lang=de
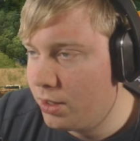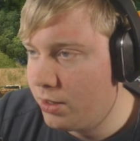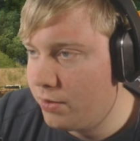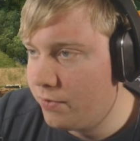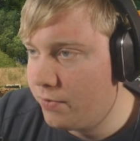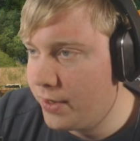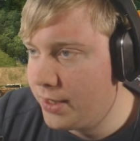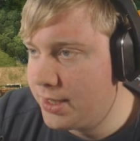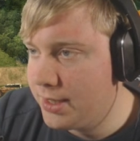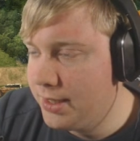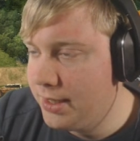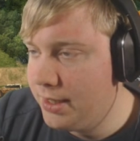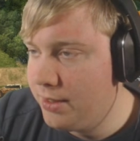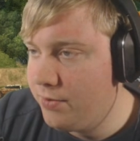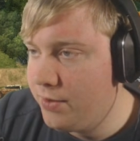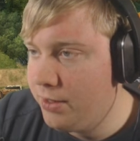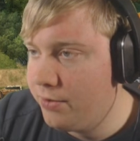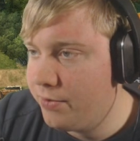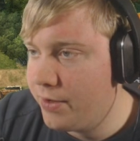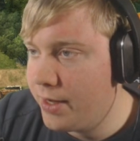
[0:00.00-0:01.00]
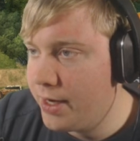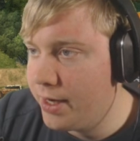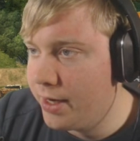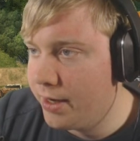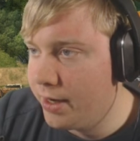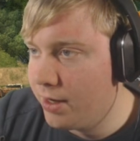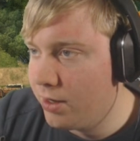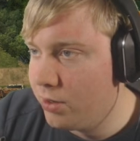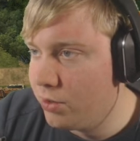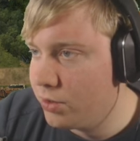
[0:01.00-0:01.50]
Ich weiß nicht, wie die Felder
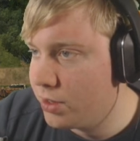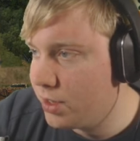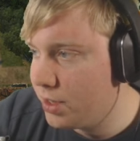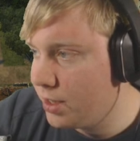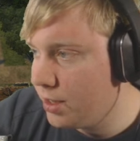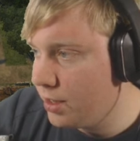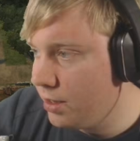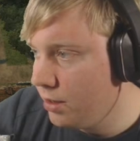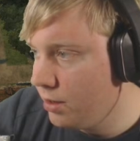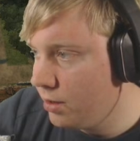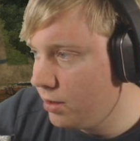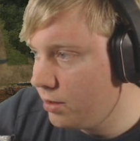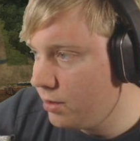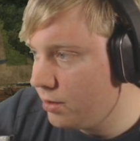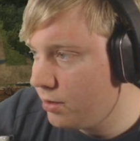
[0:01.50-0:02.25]
da aussehen.